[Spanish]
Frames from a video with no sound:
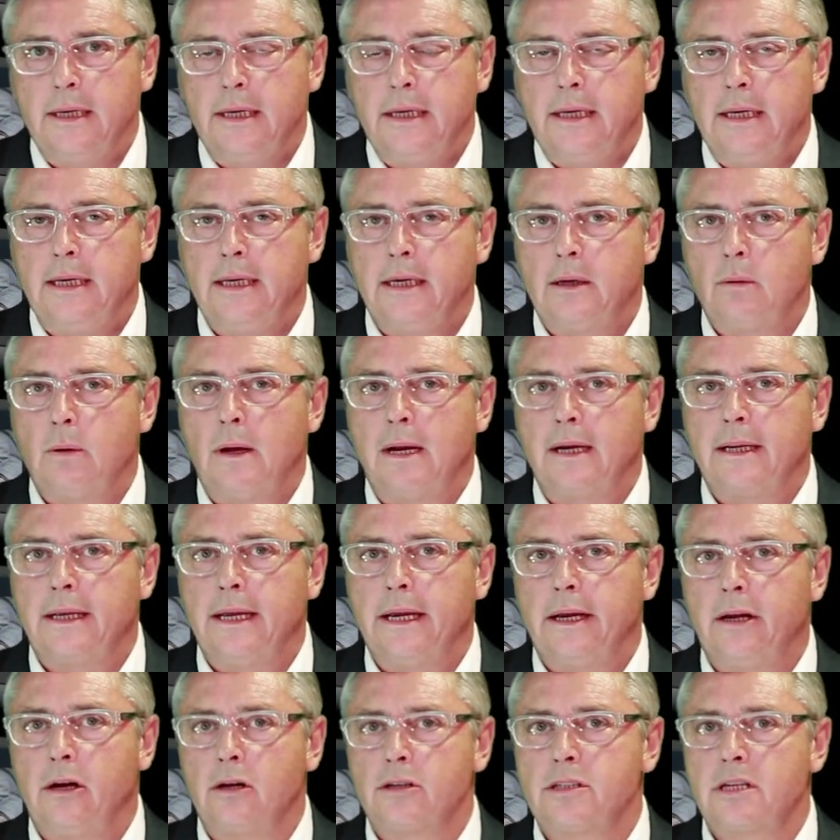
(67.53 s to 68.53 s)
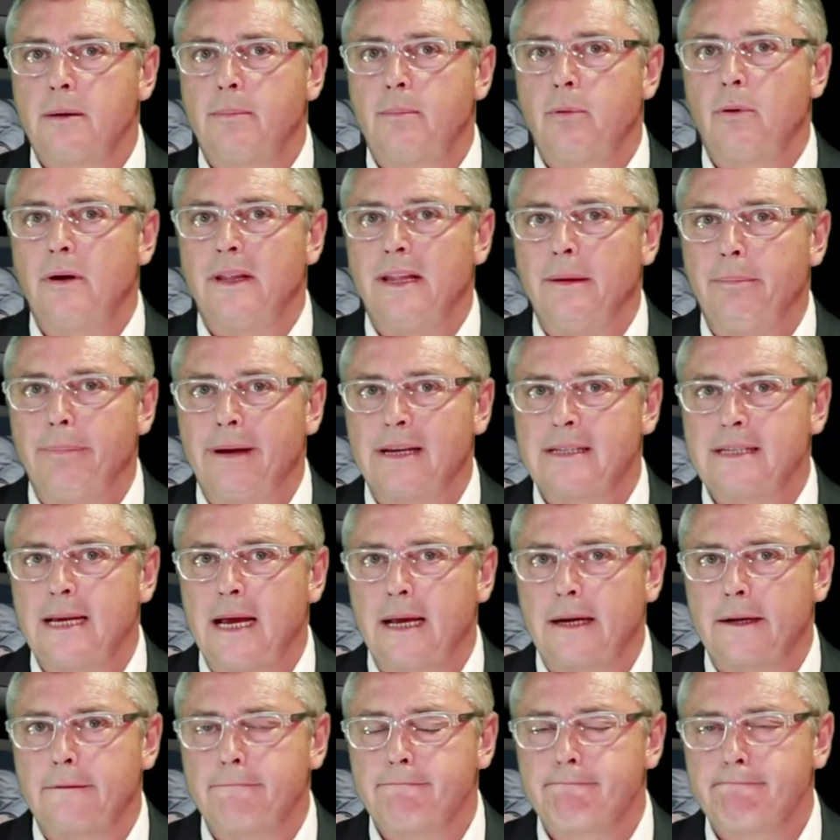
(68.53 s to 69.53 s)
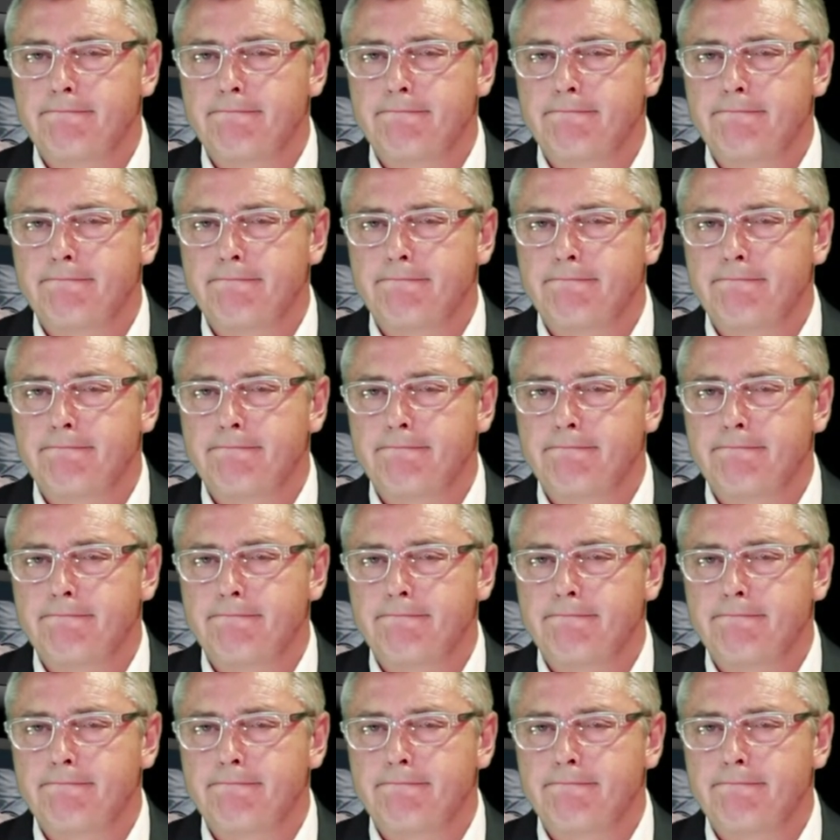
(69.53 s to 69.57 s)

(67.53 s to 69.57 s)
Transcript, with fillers: y cualquier cosa puede pasar.